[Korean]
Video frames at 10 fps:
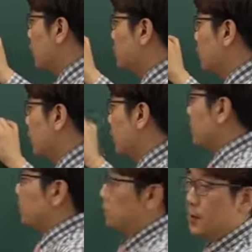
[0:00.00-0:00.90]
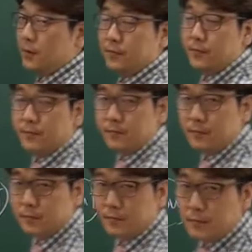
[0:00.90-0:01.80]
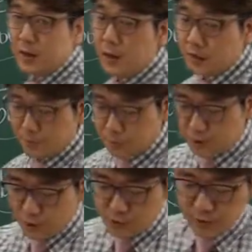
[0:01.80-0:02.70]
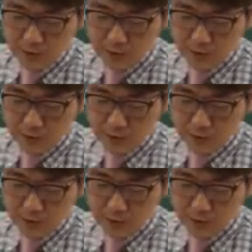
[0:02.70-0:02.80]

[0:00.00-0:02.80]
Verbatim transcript: 죄책감이 되는 겁니다. 자, 문장을 보시면